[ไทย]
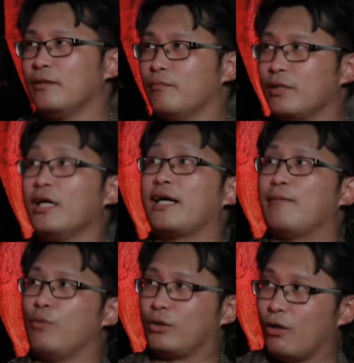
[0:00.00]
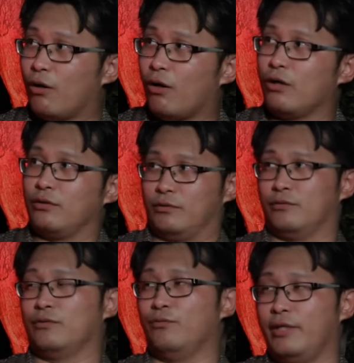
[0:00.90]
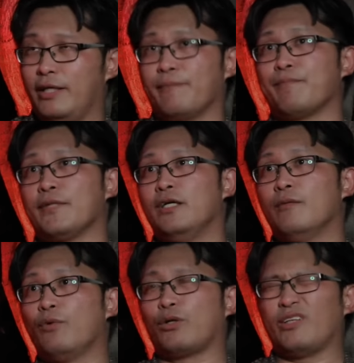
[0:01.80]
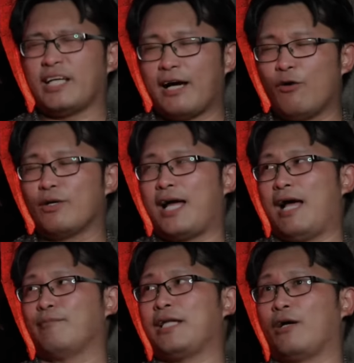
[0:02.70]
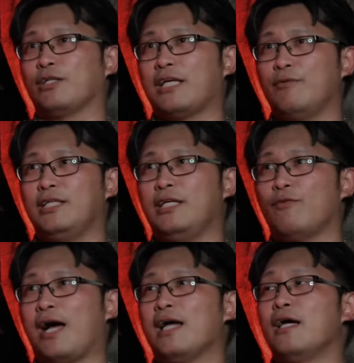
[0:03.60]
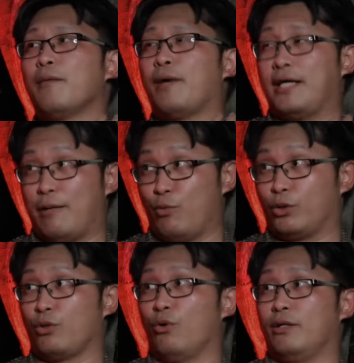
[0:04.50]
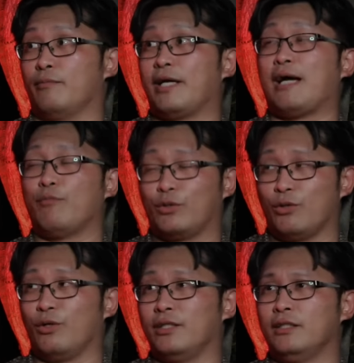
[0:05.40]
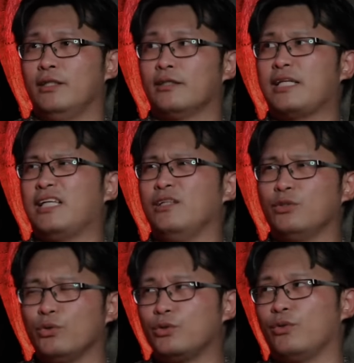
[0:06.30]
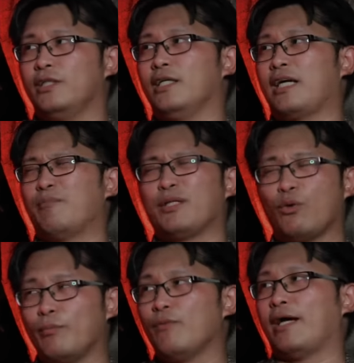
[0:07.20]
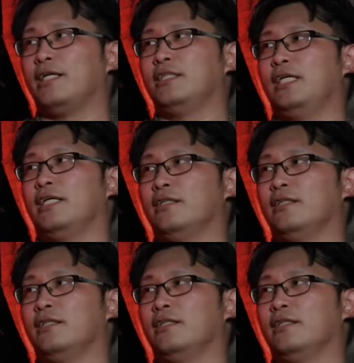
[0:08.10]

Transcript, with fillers: มันเกิดการปวดท้องครับวีปวดท้องอยากเข้าห้องน้ำแต่ก็ใช้วิธีว่าพยายามอดทนพยายามอดทน แต่ถึงจุดจุดหนึ่งครับมันทนไม่ไหวจริง